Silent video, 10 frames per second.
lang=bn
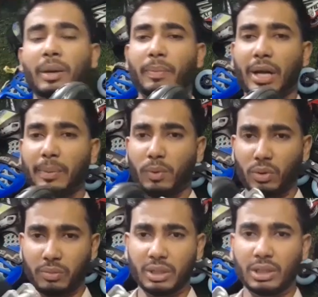প্রায়
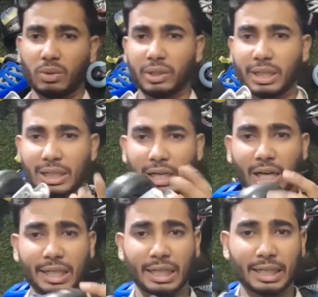পনেরো বিশ দিন হয়েছে একটা
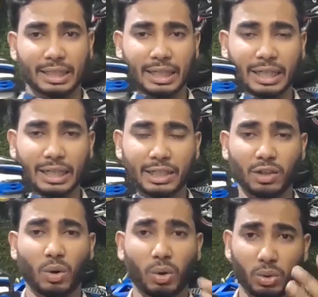লাইটিং স্কার্টিং
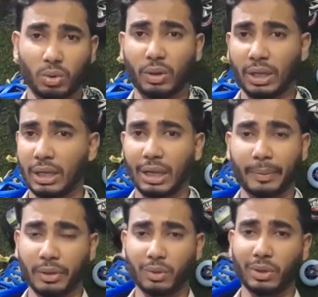নিয়েছিল অন্য দোকান থেকে
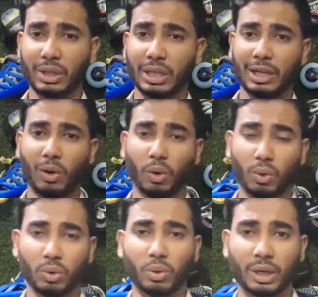আমাদের দোকান থেকে না
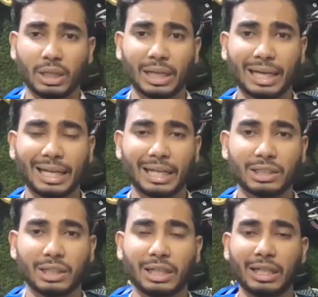অন্য দোকান থেকে নিয়ে আস
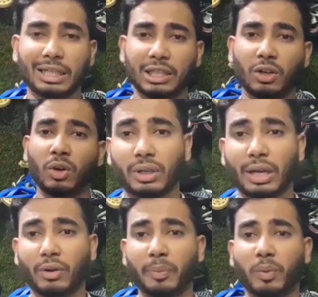নিয়েছিল
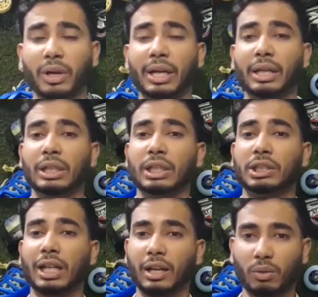নেওয়ার পরে
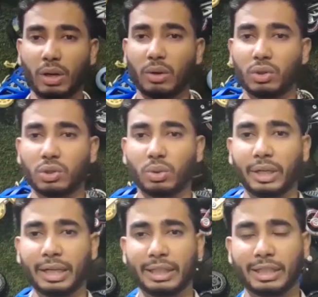চাকাগুলো নষ্ট
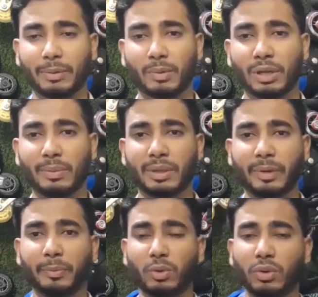হয়ে গেছে আমি বললাম যে
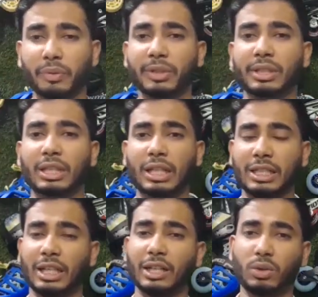ভাই পনেরো বিশ দিন একটা
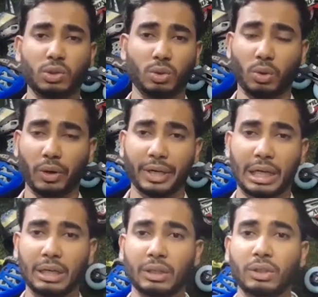চাকা নষ্ট হয় না
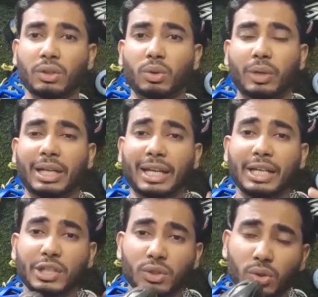তো এটা
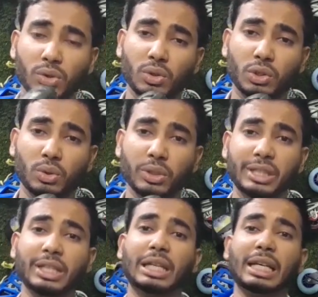কিসের জন্য নষ্ট
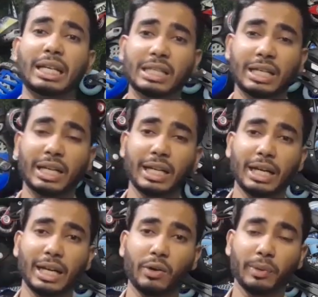হয়েছে কি স্কার্টিং
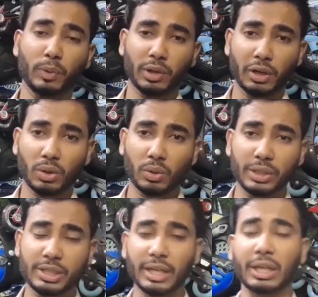নিয়ে উনি প্রতারিত
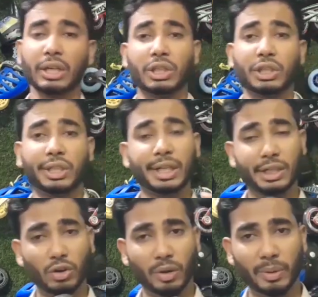হয়েছে
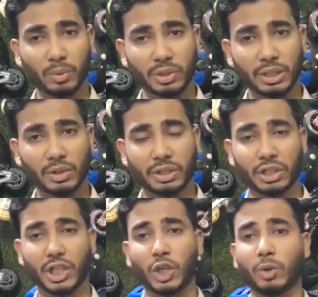সেইটাও আমি বুঝিয়ে দেওয়ার
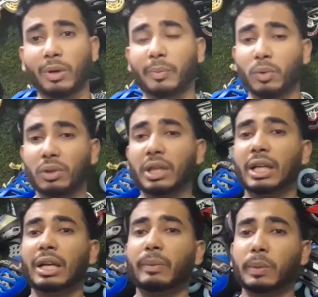চেষ্টা করবো আমি
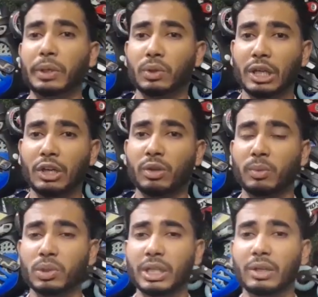প্রত্যেকটা ভিডিওতে কিন্তু
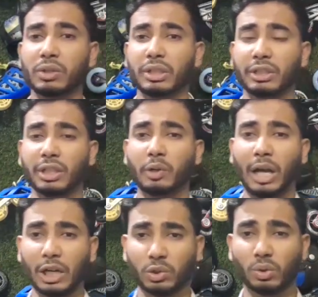বুঝিয়ে দেওয়ার চেষ্টা করি
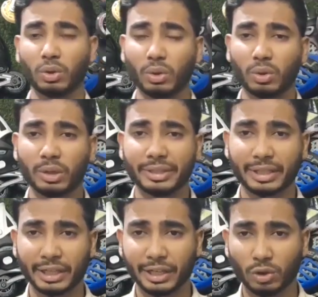আসল নকল
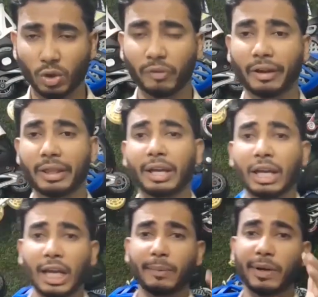স্কেটিংয়ের তফাৎ
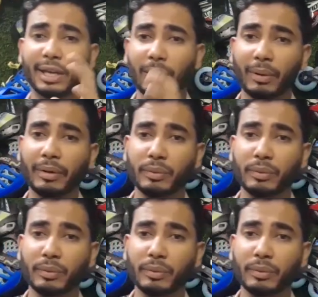এবং কিভাবে